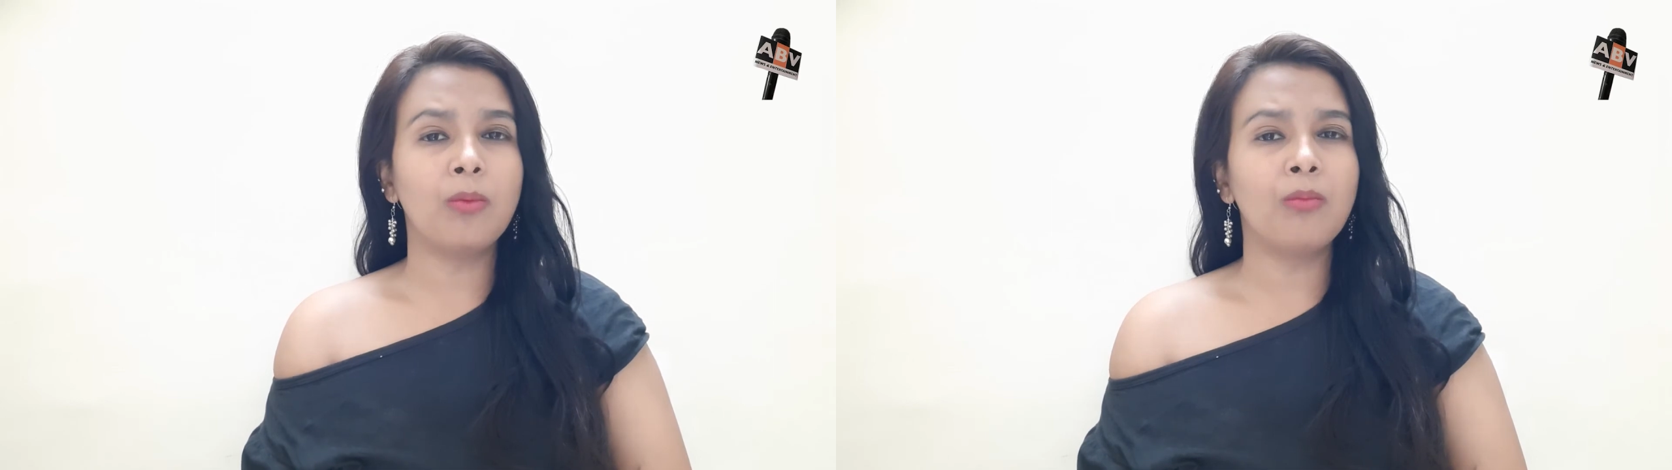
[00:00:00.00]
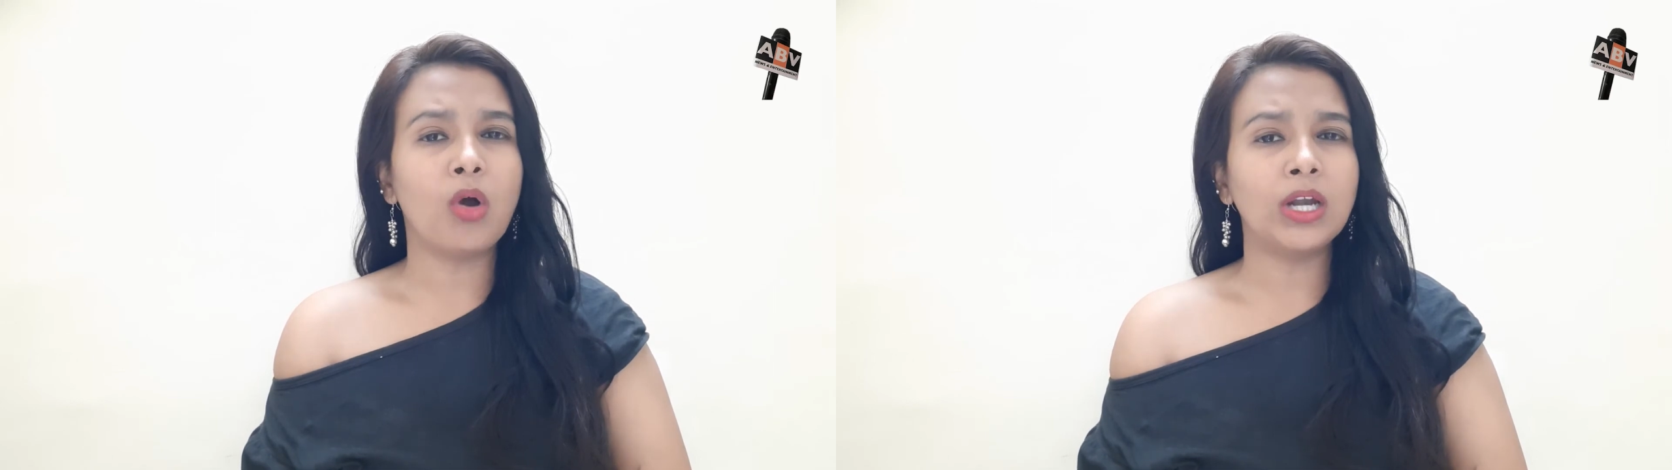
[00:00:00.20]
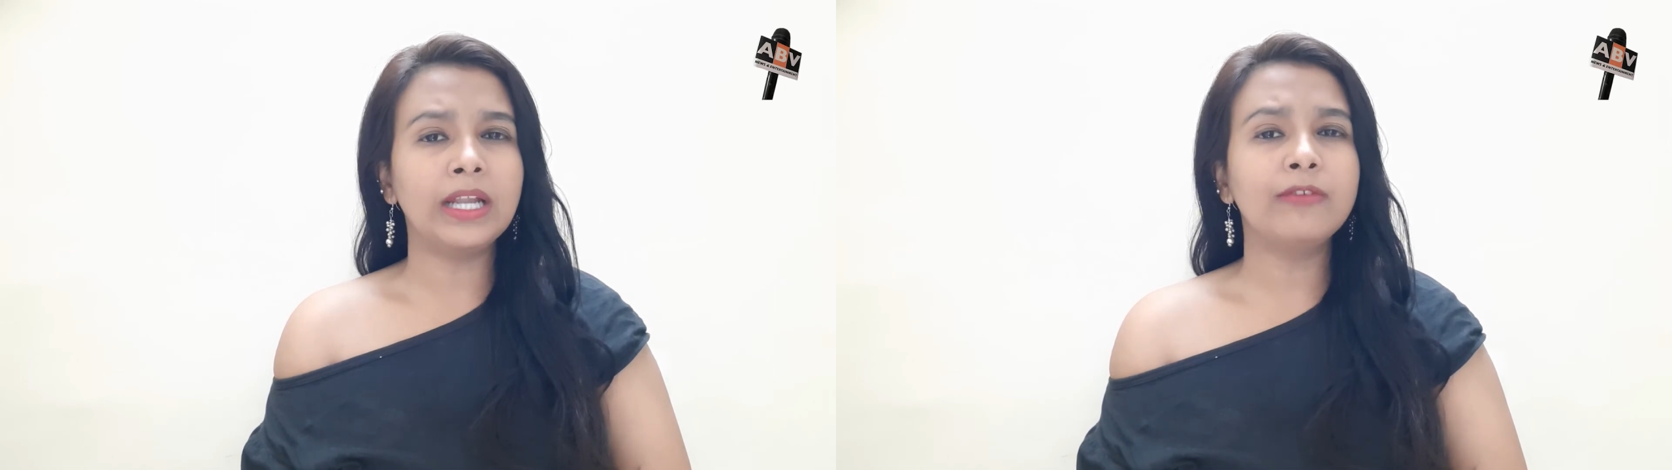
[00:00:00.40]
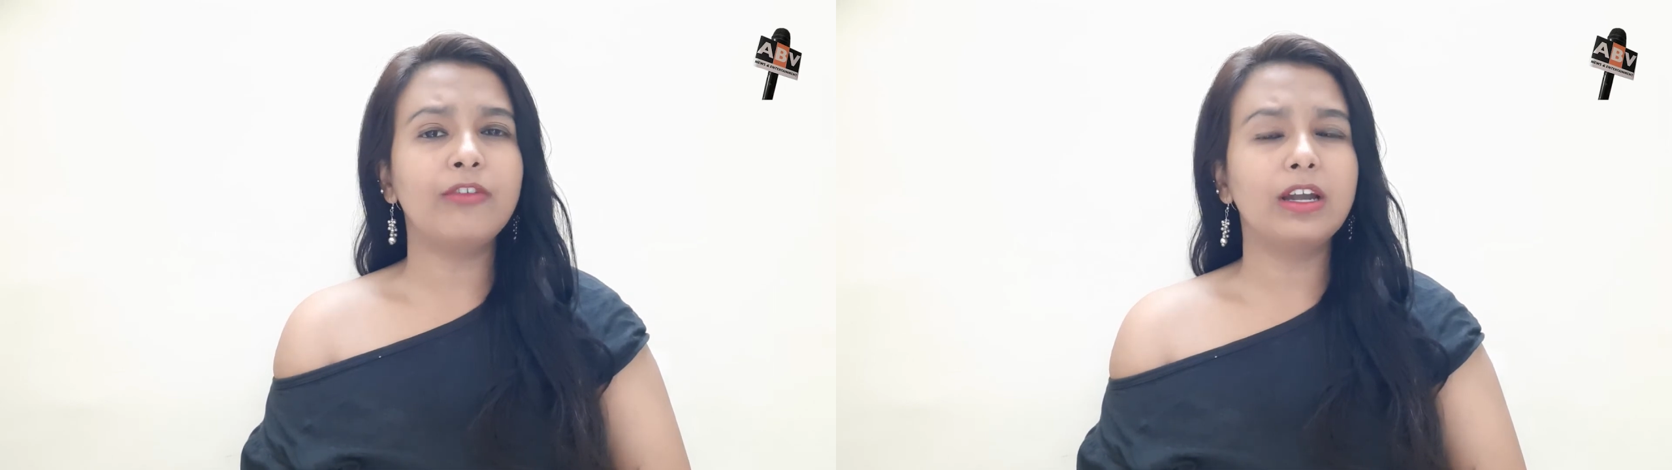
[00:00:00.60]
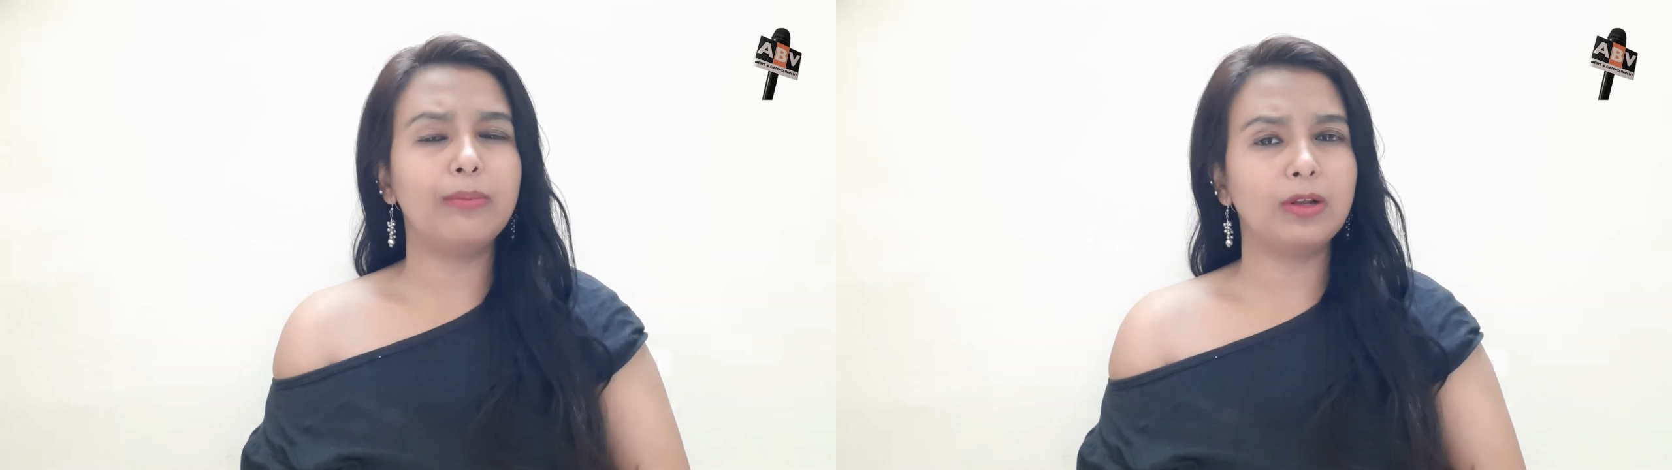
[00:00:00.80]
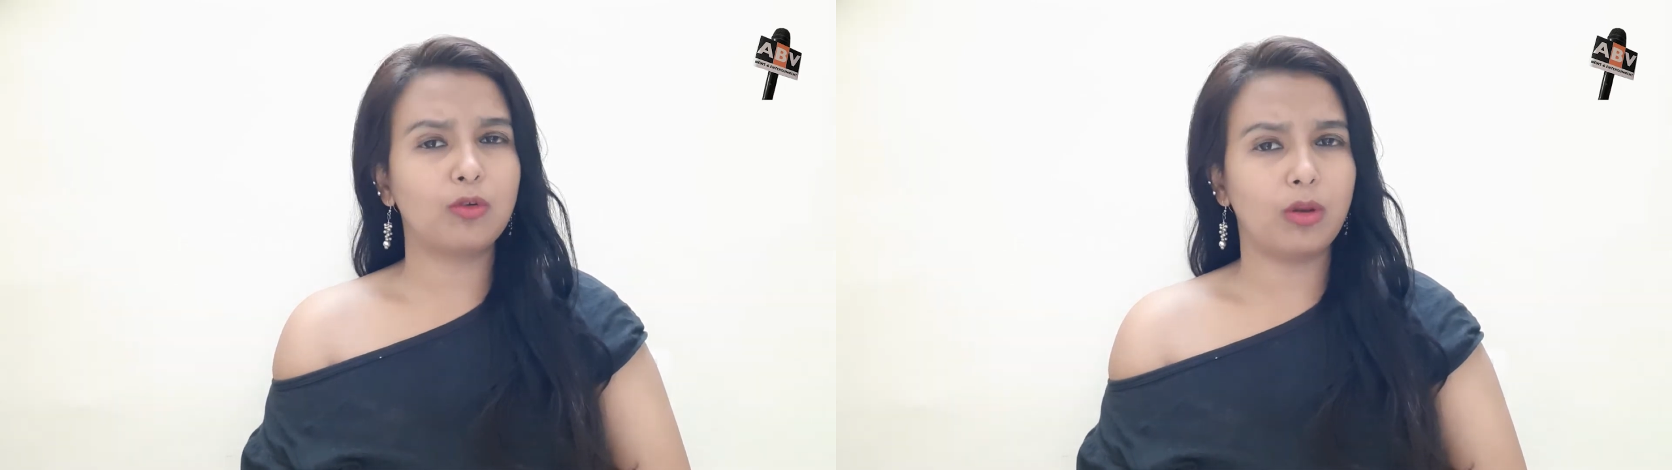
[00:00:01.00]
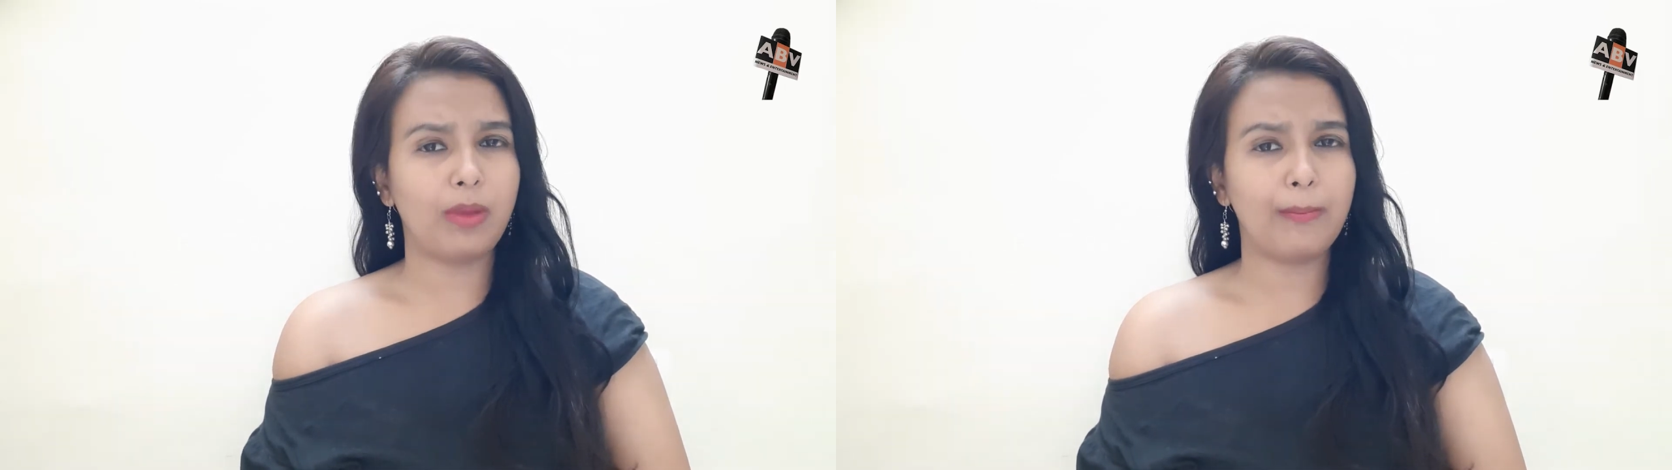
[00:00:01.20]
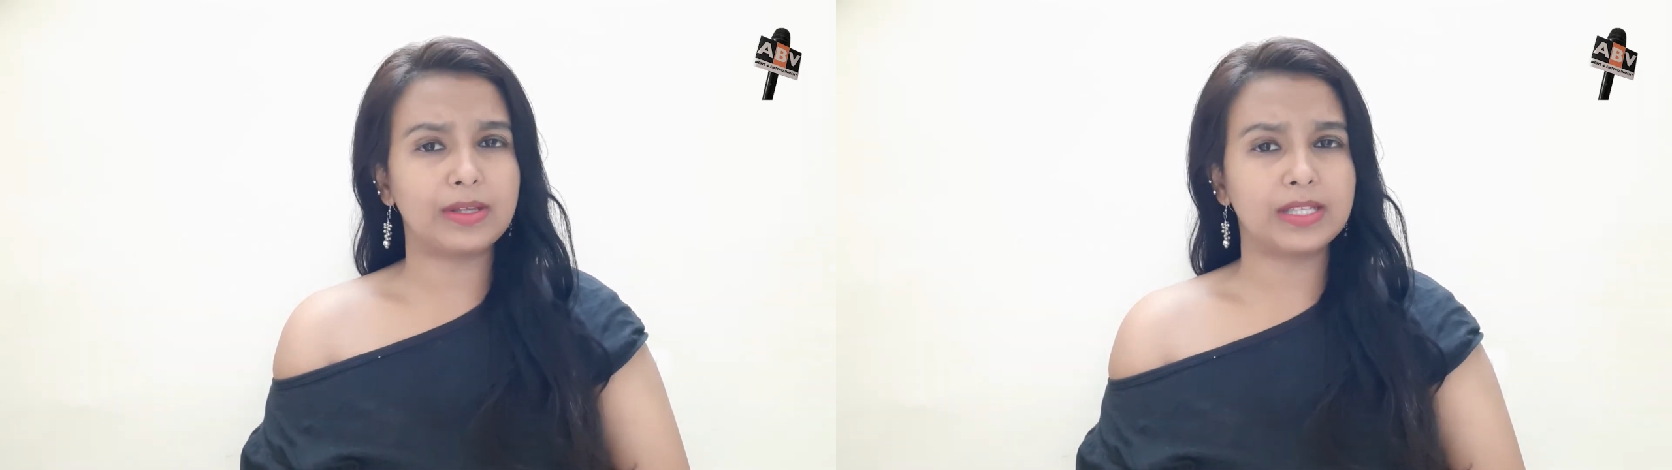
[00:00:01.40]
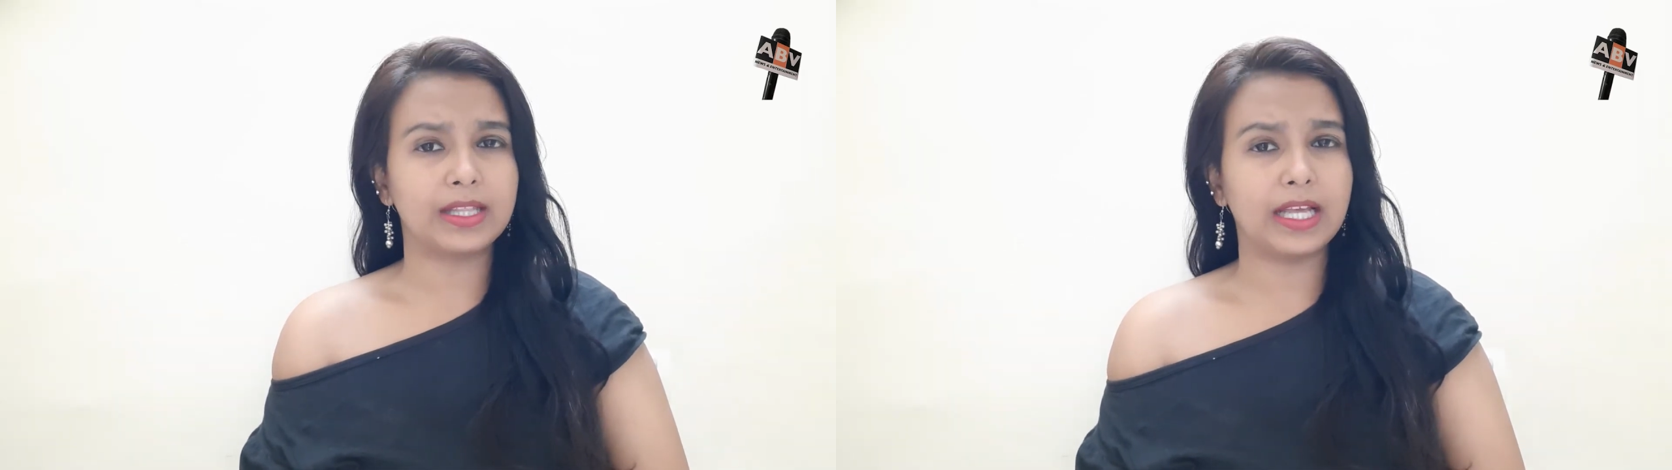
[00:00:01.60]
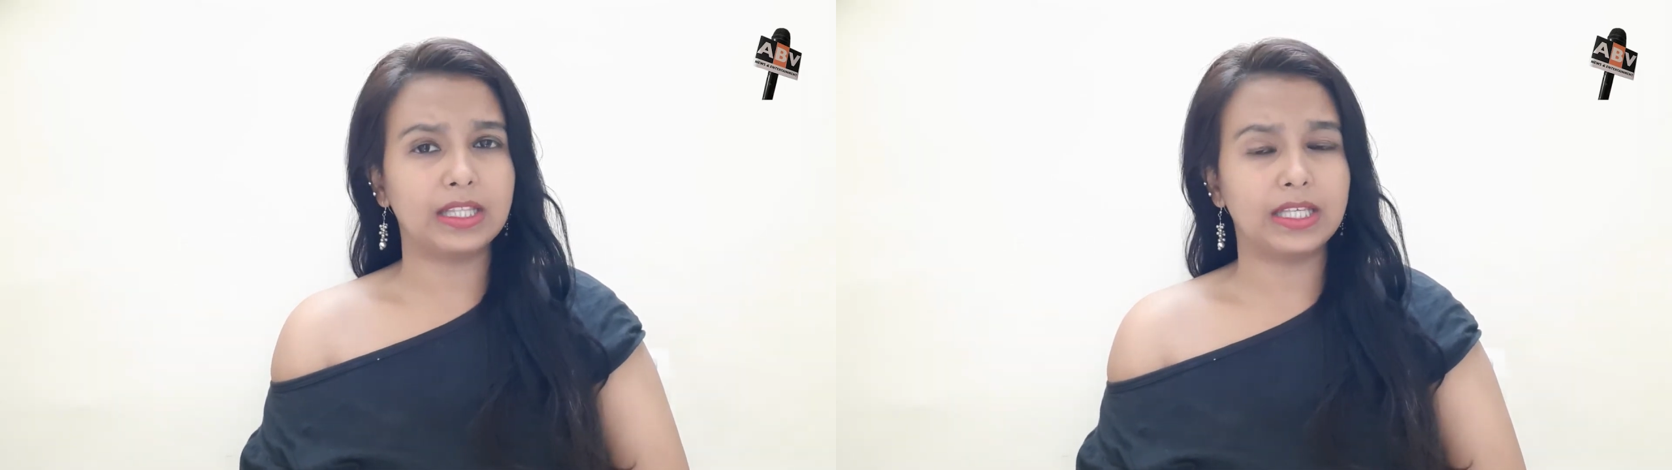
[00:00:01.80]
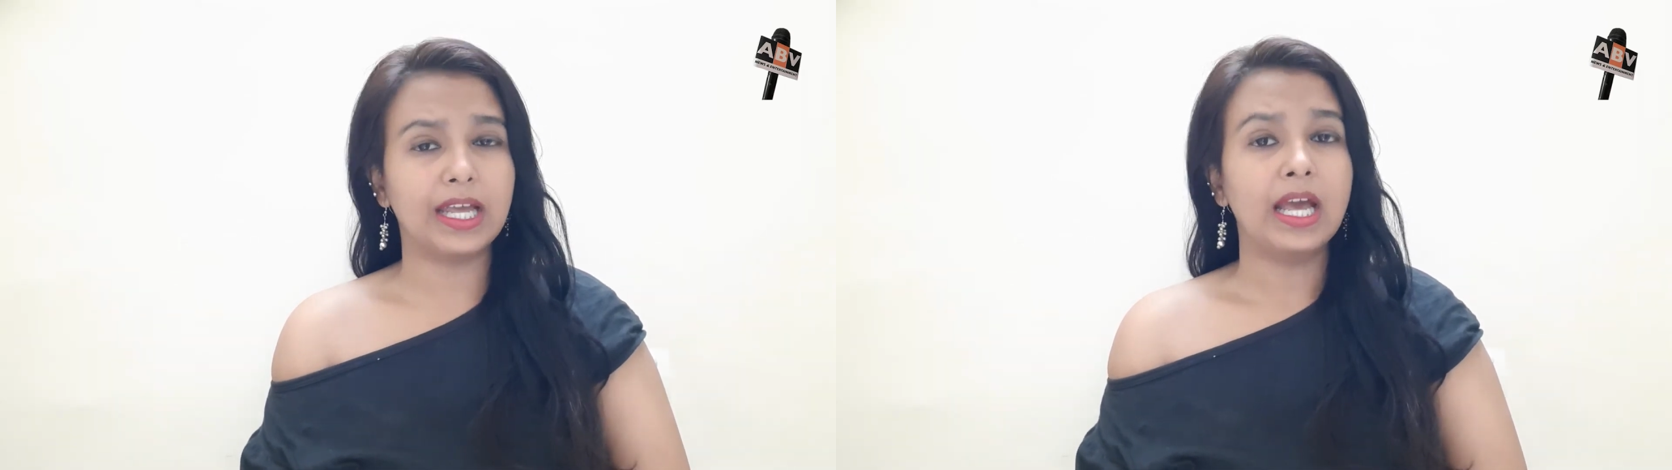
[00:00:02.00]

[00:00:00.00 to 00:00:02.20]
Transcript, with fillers: को मॉडलिंग फील्ड बिल्कुल भी पसंद नहीं थी